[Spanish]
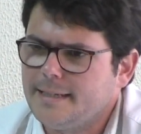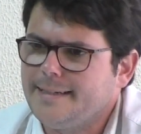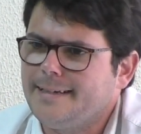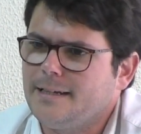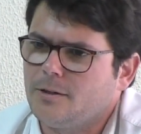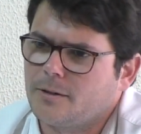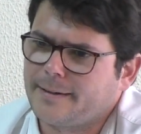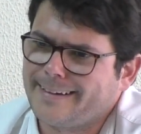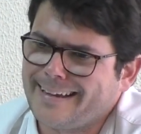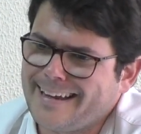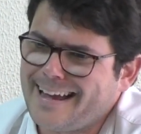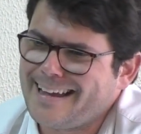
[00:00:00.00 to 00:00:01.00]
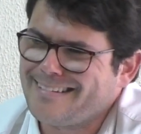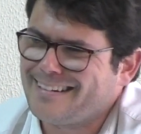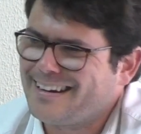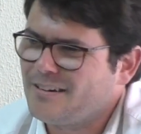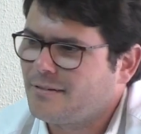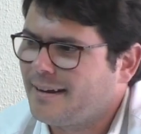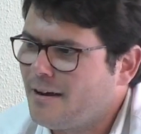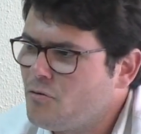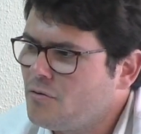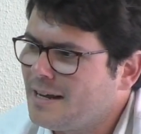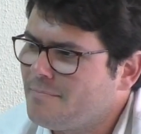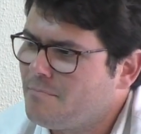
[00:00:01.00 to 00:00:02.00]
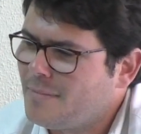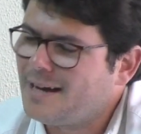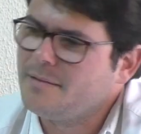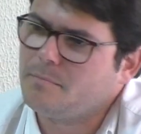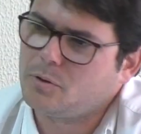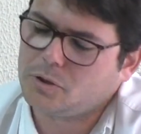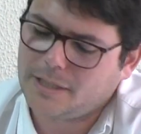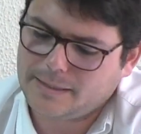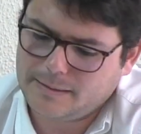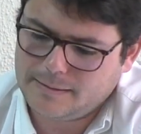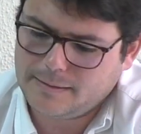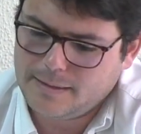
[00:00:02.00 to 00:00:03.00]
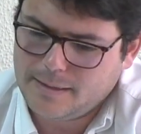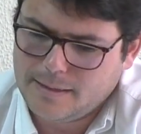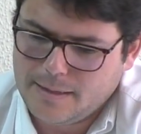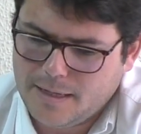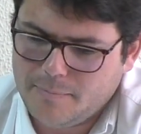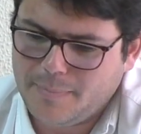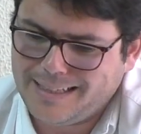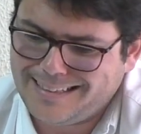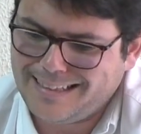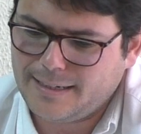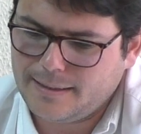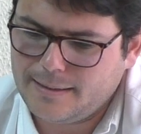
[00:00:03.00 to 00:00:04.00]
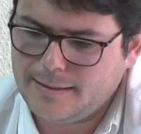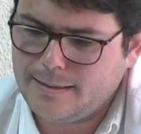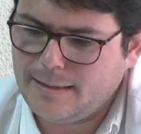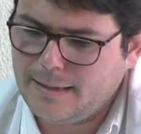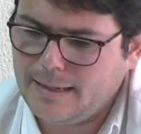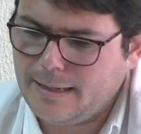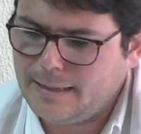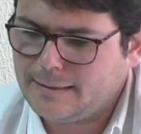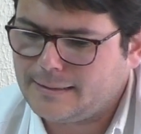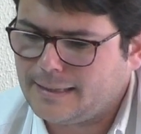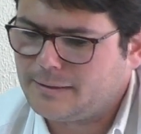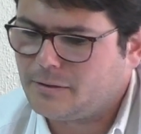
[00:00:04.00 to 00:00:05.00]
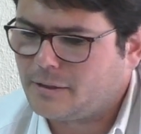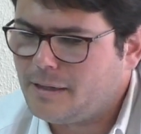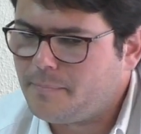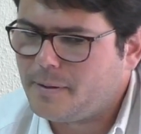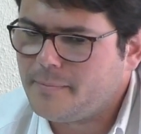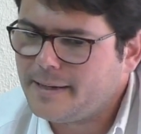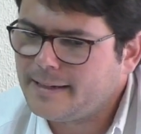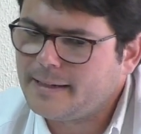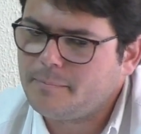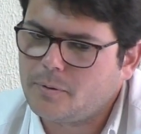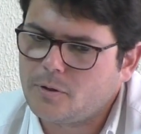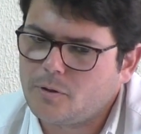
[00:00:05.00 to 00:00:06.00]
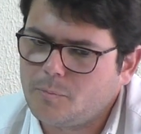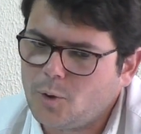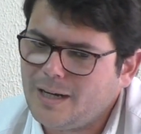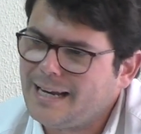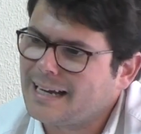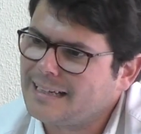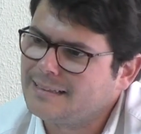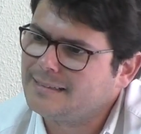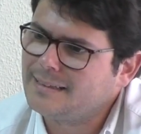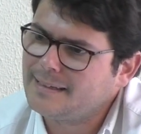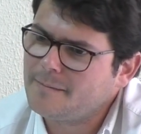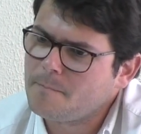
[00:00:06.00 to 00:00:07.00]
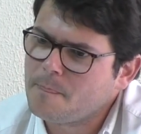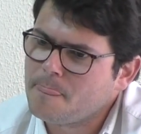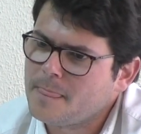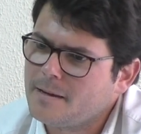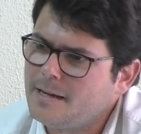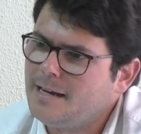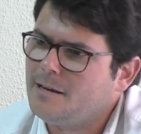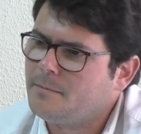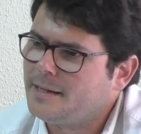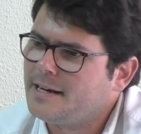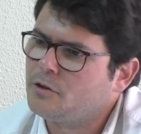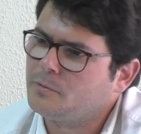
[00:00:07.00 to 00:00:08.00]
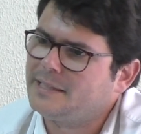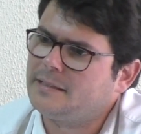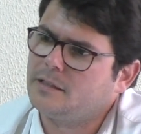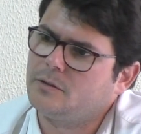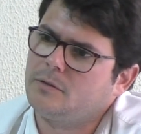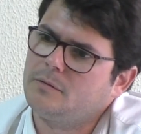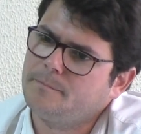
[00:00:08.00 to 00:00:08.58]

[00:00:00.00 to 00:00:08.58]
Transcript: y lo que creo que aún es más importante meter tanto en el primer equipo como en la cantera el veneno bético.